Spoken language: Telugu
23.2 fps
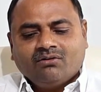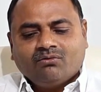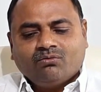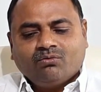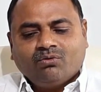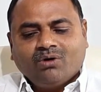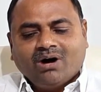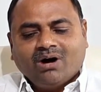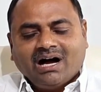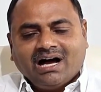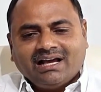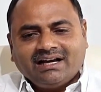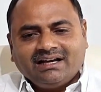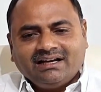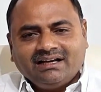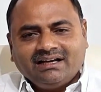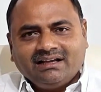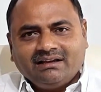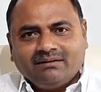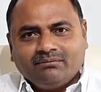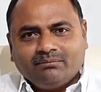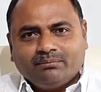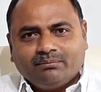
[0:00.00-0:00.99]
వారిని
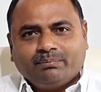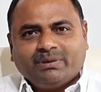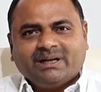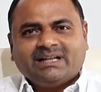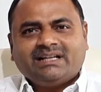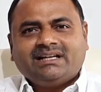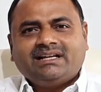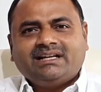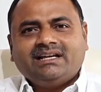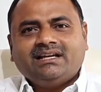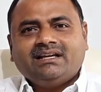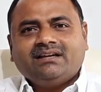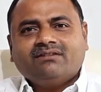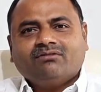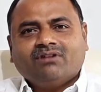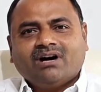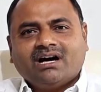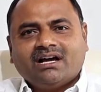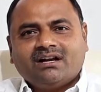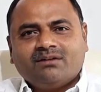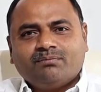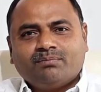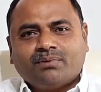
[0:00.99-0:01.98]
పట్టి
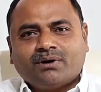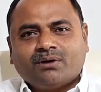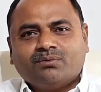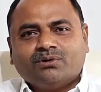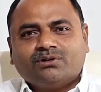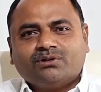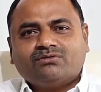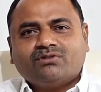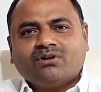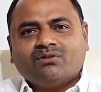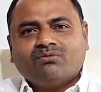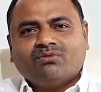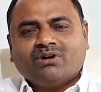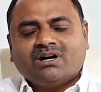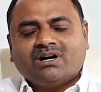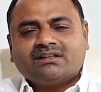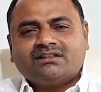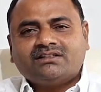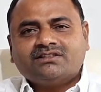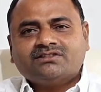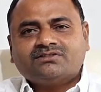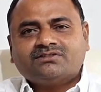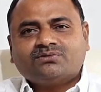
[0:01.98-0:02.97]
వారి ప్రభుత్వం వారు
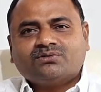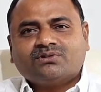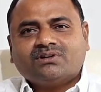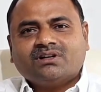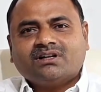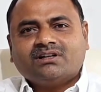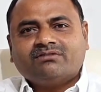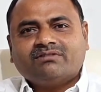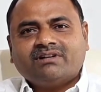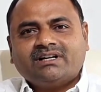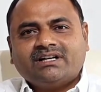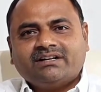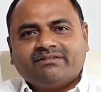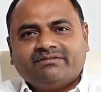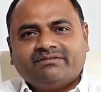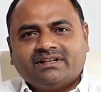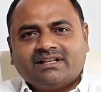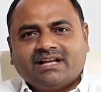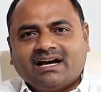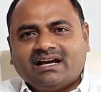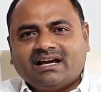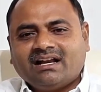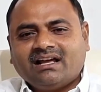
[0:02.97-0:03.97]
తీసుకున్నటువంటి
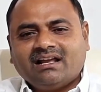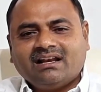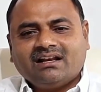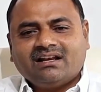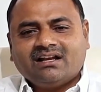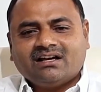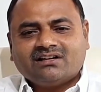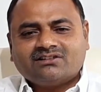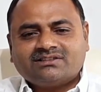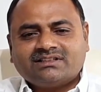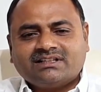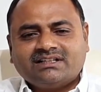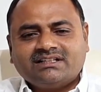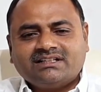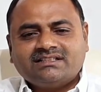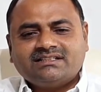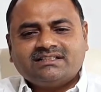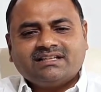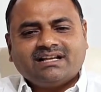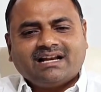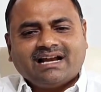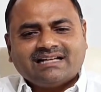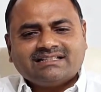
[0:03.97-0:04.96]
విధానాలను అనుసరించి
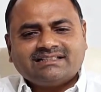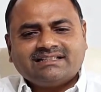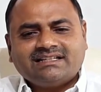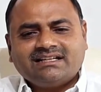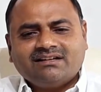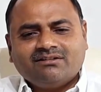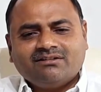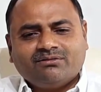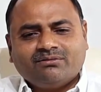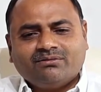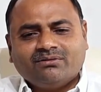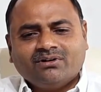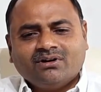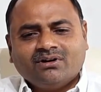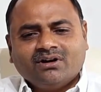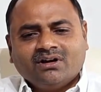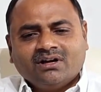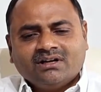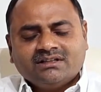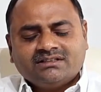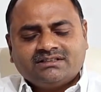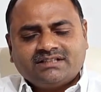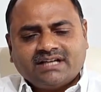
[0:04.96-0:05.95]
రాజకీయం
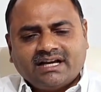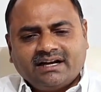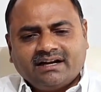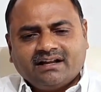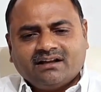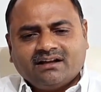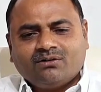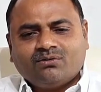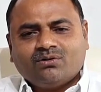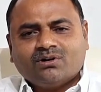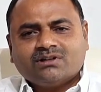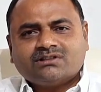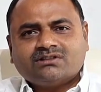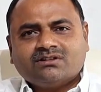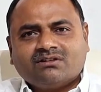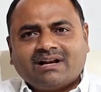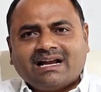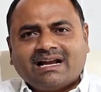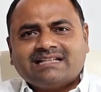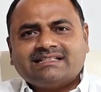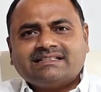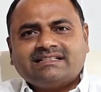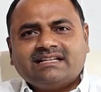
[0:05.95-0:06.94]
చేయడం కోసం
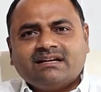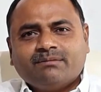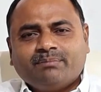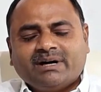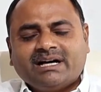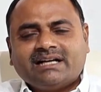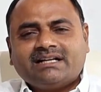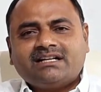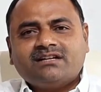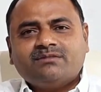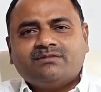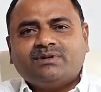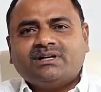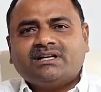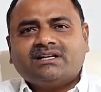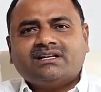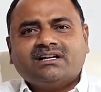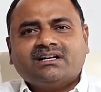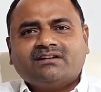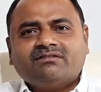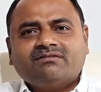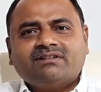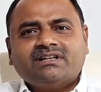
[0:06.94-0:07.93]
రాజకీయ పార్టీ
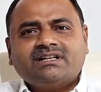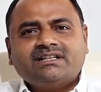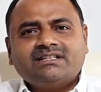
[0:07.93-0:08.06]
పెట్టినటువంటి